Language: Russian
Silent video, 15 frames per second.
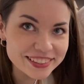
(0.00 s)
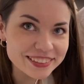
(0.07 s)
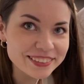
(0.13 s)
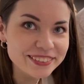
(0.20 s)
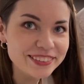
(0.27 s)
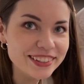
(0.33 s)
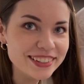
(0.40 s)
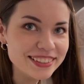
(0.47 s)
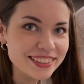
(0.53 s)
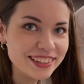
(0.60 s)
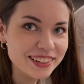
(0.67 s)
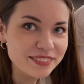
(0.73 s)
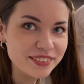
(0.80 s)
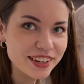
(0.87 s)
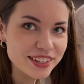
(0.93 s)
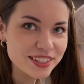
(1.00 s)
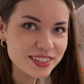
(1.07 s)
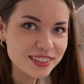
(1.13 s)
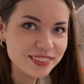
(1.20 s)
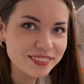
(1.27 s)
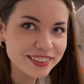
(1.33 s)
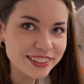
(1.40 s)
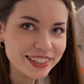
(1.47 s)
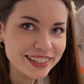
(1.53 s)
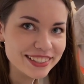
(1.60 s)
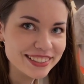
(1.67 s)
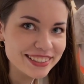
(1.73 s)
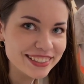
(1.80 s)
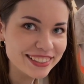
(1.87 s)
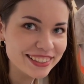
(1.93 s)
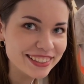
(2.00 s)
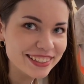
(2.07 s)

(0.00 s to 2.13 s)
что у нас скрипящий на матрасник.